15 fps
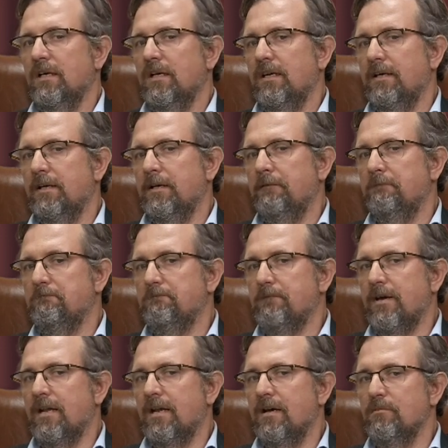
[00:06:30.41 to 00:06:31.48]
Eh,
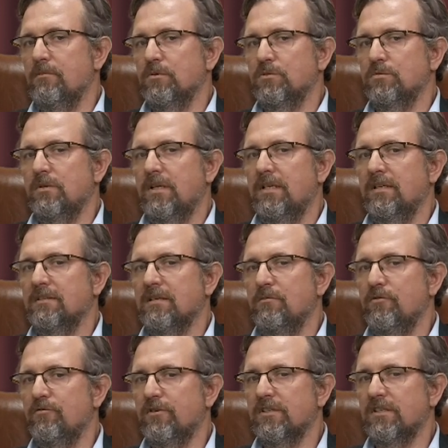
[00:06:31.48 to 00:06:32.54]
creamos una alianza
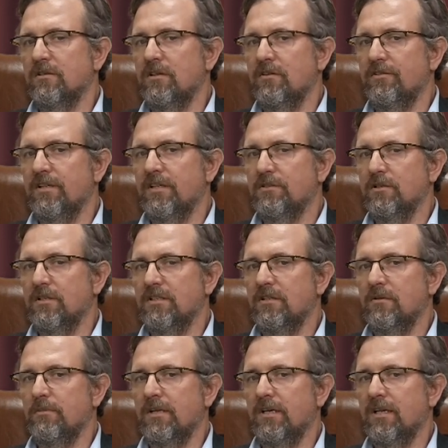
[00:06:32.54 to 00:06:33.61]
muy fuerte con la Federación
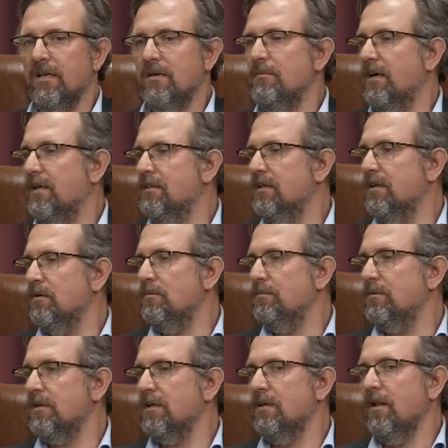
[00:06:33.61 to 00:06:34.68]
Latinoamericana de Magistrados,
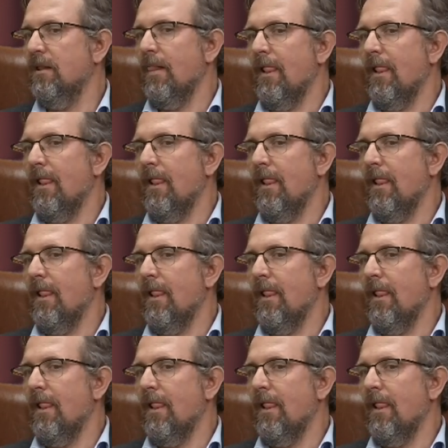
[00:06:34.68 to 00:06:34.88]
porque